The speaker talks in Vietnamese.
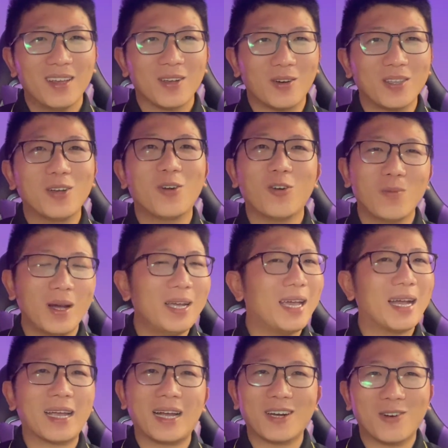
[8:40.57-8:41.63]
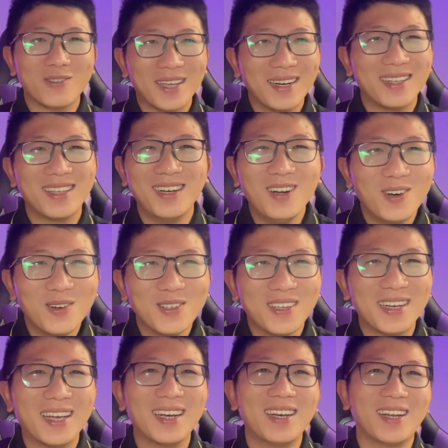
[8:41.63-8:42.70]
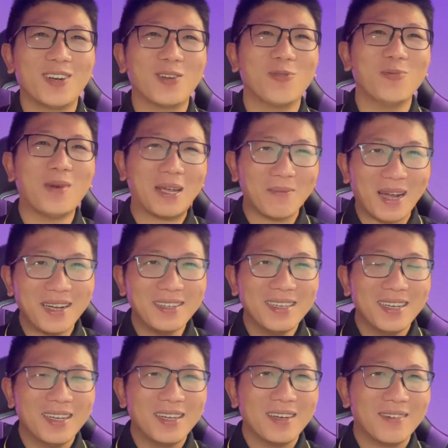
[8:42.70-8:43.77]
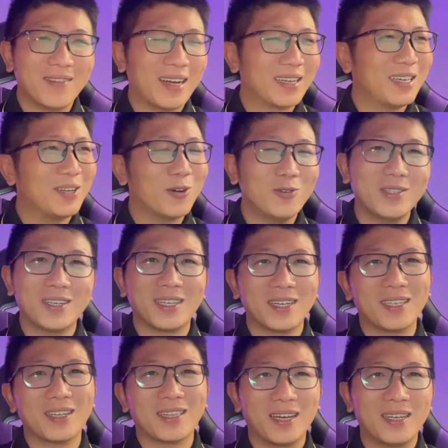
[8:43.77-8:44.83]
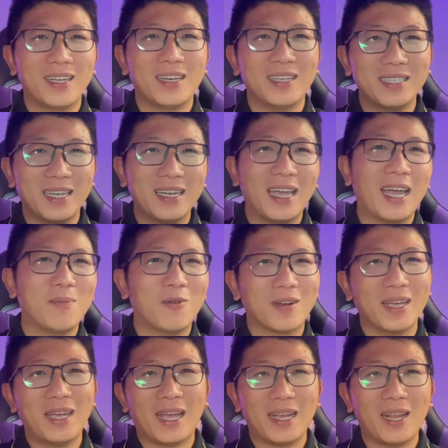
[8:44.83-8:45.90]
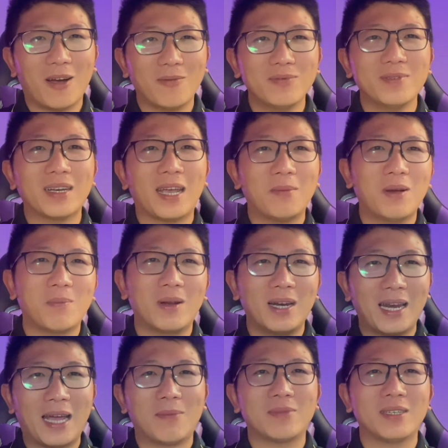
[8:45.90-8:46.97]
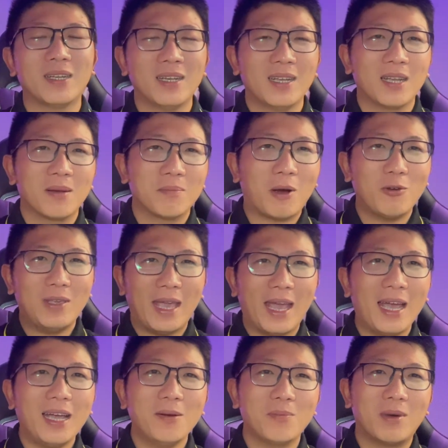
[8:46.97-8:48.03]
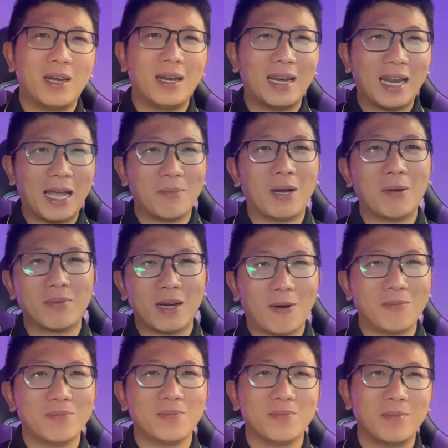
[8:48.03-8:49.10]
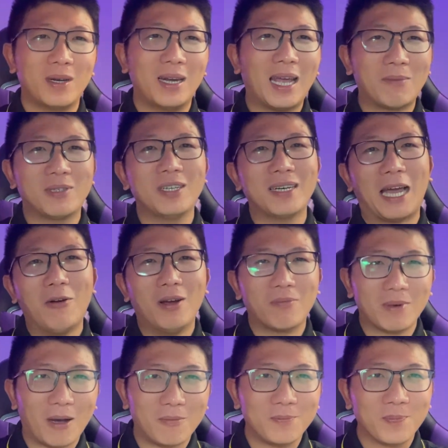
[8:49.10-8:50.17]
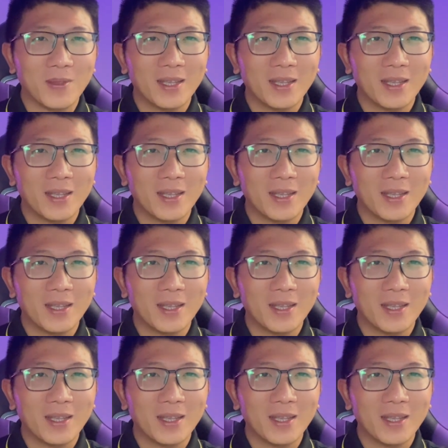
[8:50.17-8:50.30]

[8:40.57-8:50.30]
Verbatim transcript: còn những khung mới ra căn đầu tiên là dính luôn cho nên là nó cũng may mắn và nghiên cứu từ từ từ từ thì nó sẽ ra một cái hệ thống để mà mình làm báo giá mình làm hợp đồng mình làm thương thảo hợp đồng